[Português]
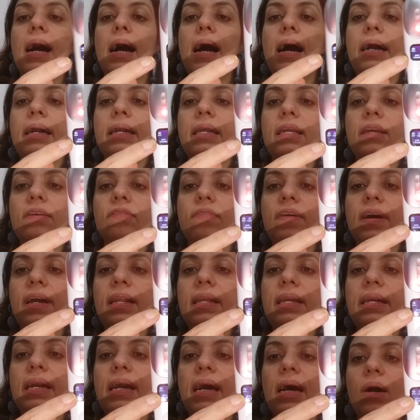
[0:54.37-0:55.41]
Aqui vai
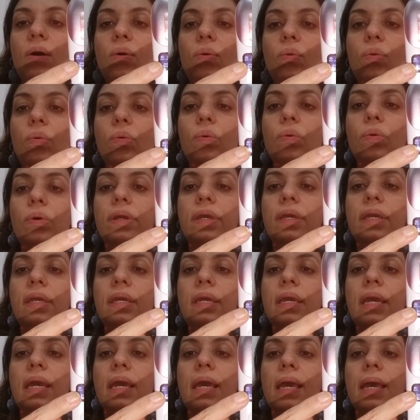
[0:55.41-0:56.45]
ligar o
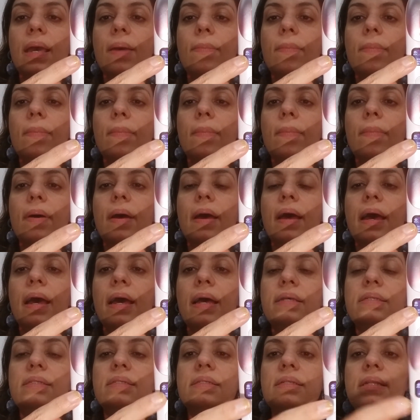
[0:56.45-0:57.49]

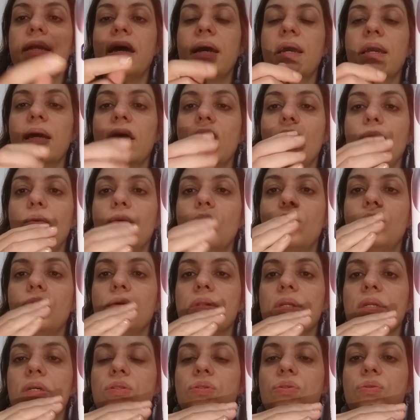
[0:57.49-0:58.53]
IMS, né? Que é o
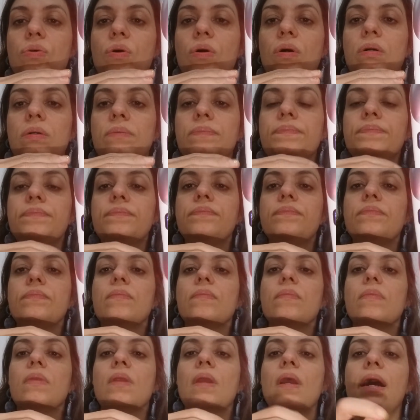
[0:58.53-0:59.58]
ultrassom
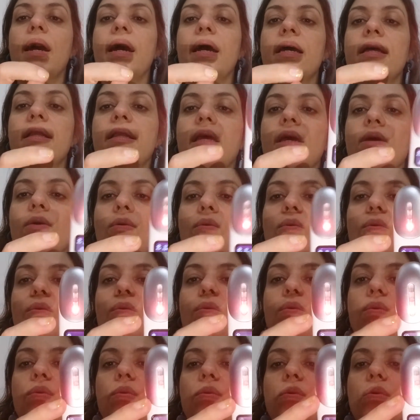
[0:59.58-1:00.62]
Aí tem
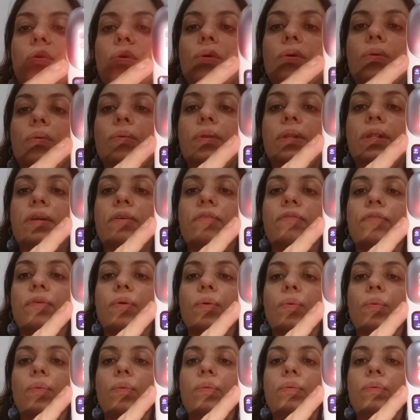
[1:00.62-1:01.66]
o nível
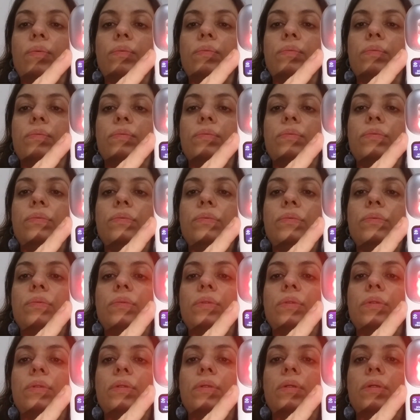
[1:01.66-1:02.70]
1,
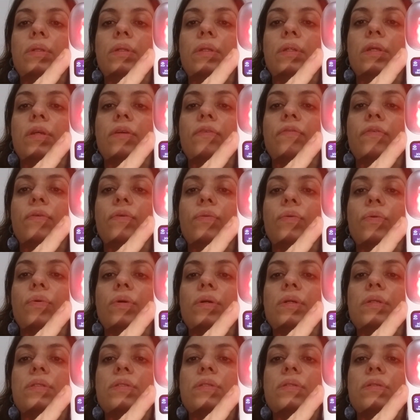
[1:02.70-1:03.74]
nível
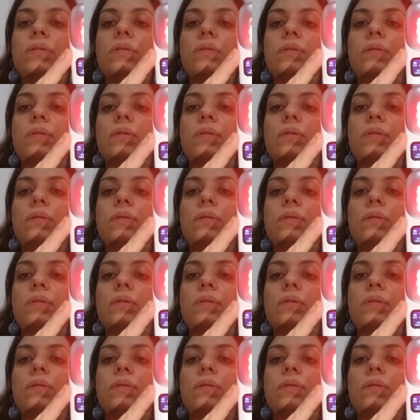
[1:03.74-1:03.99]
2